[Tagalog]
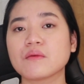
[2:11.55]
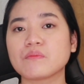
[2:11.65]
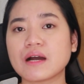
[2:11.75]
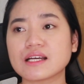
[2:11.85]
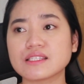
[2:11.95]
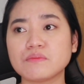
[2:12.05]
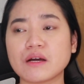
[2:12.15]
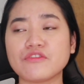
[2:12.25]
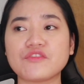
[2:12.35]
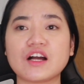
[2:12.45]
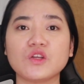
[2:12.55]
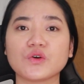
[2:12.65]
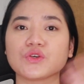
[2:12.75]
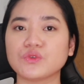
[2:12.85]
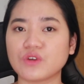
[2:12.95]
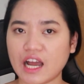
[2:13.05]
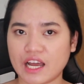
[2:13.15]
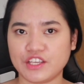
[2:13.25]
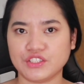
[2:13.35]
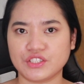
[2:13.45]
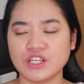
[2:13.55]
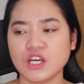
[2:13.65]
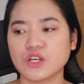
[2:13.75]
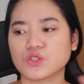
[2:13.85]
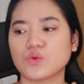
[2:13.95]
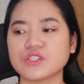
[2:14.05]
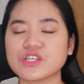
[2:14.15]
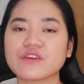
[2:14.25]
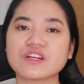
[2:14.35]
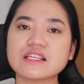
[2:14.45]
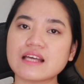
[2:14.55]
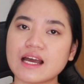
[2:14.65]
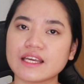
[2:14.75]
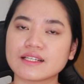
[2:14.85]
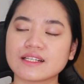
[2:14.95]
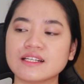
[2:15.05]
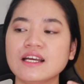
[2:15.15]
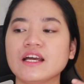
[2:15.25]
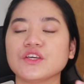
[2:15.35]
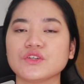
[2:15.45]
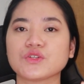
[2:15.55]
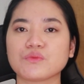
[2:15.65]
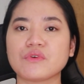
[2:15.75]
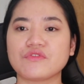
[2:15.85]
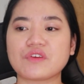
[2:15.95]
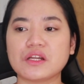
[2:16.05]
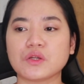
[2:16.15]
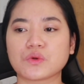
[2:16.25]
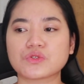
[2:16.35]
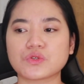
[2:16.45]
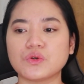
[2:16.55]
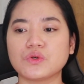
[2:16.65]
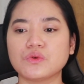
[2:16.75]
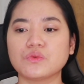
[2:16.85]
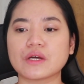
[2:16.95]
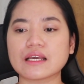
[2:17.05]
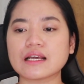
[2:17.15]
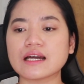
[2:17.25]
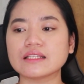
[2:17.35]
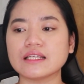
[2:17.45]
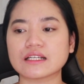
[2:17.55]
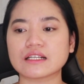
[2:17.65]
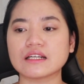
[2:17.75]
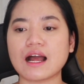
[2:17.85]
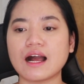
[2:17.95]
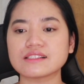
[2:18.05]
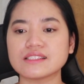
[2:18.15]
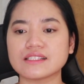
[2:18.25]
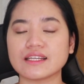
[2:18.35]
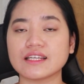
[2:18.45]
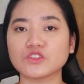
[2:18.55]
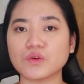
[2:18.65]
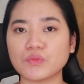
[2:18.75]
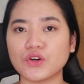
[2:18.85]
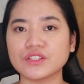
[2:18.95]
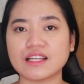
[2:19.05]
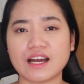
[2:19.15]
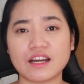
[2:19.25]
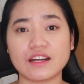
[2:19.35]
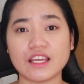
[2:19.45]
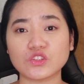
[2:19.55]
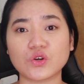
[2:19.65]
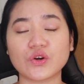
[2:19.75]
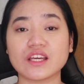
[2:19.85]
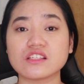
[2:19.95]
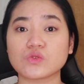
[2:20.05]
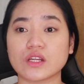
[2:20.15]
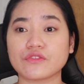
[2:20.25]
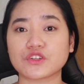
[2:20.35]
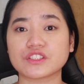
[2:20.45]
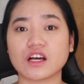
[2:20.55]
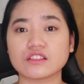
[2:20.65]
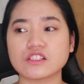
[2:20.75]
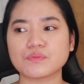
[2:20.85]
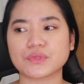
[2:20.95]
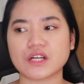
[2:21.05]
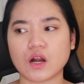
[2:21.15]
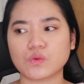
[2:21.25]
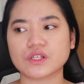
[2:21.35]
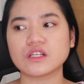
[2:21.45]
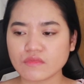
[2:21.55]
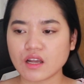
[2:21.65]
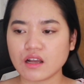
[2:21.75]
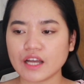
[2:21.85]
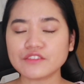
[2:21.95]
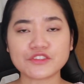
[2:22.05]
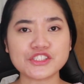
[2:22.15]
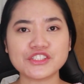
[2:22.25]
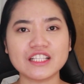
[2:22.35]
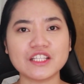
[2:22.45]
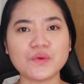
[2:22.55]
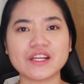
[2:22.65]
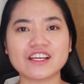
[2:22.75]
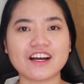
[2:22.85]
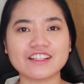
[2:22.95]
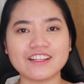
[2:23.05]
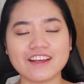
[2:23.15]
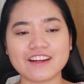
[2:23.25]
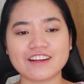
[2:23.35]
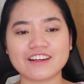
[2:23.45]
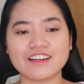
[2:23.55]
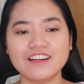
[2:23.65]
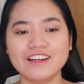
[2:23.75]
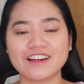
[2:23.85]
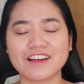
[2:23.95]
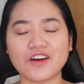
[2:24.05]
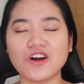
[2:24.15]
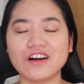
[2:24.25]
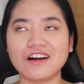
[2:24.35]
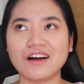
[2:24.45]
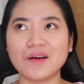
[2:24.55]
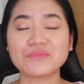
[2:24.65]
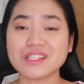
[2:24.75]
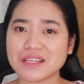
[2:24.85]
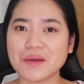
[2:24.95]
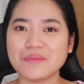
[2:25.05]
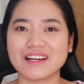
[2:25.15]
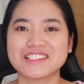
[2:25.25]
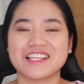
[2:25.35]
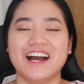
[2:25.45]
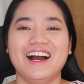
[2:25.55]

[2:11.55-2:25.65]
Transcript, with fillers: mas mafa-follow yung higher. So whichever is higher, yun yung mafa-follow. So when I got here, ang sinainan ko po na rate ko is $24 per hour. Unfortunately, when I got here, um, the same lang siya.